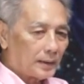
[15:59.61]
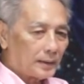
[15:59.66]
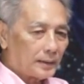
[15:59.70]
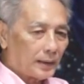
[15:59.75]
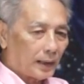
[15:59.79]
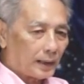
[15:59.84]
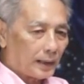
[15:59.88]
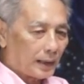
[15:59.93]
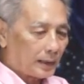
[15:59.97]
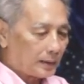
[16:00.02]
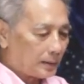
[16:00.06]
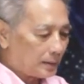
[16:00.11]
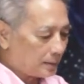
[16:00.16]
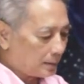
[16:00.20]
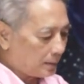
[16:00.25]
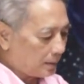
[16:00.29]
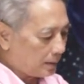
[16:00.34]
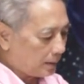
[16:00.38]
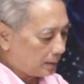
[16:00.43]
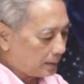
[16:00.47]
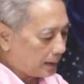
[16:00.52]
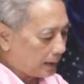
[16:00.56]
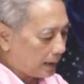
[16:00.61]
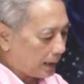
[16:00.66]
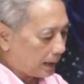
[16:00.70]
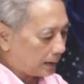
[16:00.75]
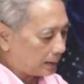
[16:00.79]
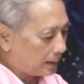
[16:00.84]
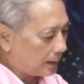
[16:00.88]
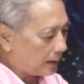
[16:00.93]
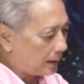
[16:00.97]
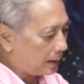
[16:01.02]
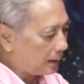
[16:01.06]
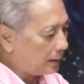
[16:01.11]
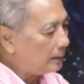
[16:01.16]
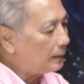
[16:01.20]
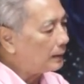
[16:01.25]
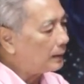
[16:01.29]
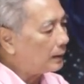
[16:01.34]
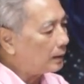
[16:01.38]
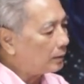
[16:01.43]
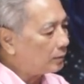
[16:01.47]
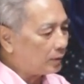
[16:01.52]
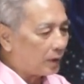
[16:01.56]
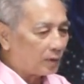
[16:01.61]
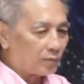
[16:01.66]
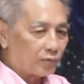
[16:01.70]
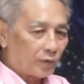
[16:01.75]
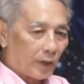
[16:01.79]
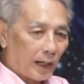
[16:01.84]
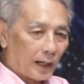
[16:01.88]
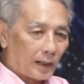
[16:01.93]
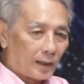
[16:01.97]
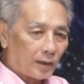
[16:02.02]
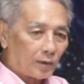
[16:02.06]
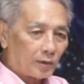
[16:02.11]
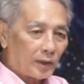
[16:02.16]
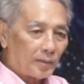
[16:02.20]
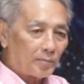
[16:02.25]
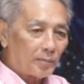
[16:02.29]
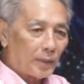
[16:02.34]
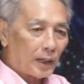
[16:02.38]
อย่างนั้นก็ยังอาจจะฝากฝาเขาเล่น